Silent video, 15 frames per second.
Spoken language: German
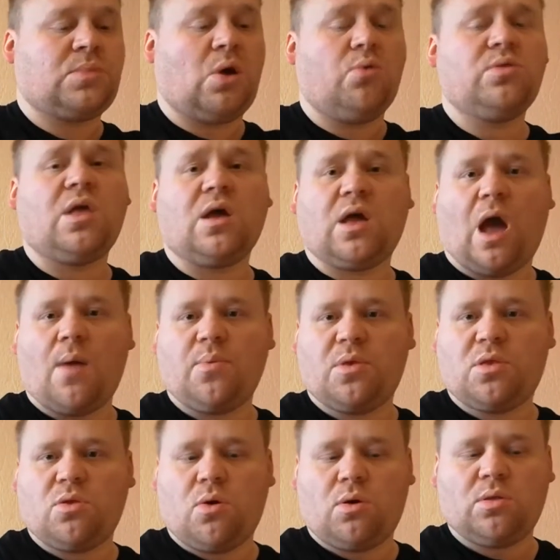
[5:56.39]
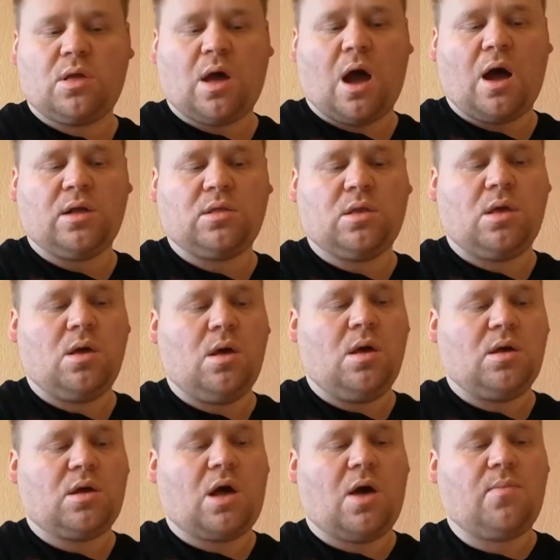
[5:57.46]
Und dann gab es noch eine
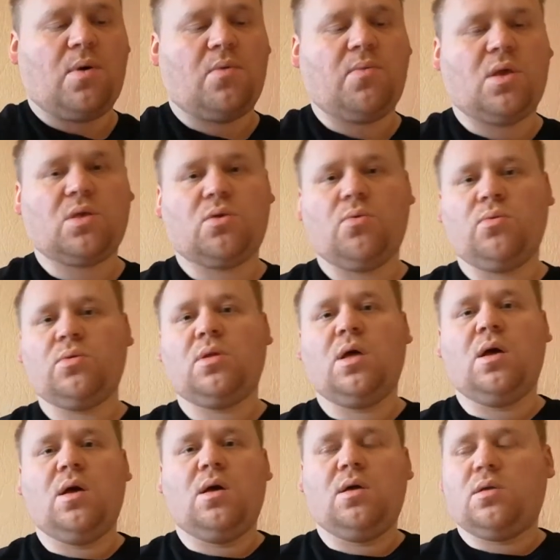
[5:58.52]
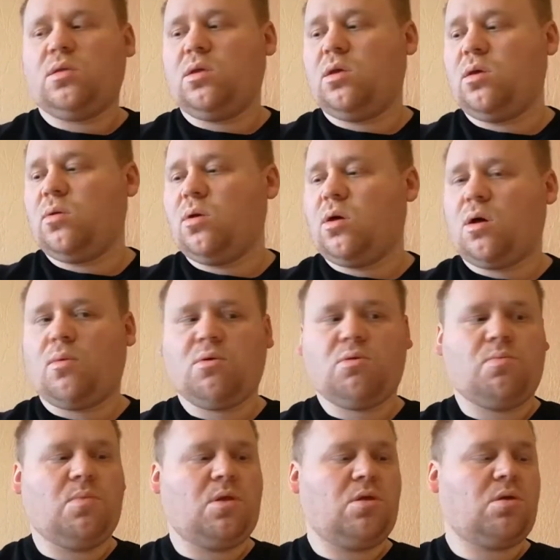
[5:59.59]
Hardcover-Version. Die habe ich
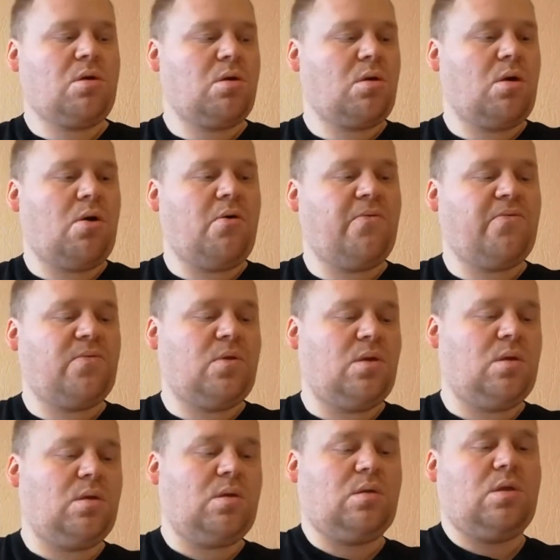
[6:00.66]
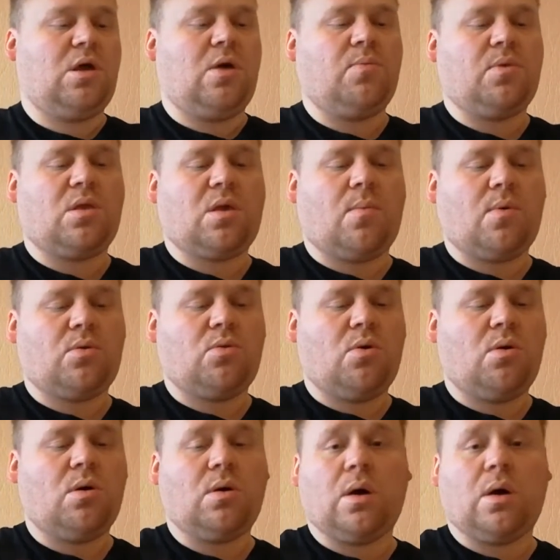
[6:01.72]
mir nicht gekauft. Die gibt es aber noch.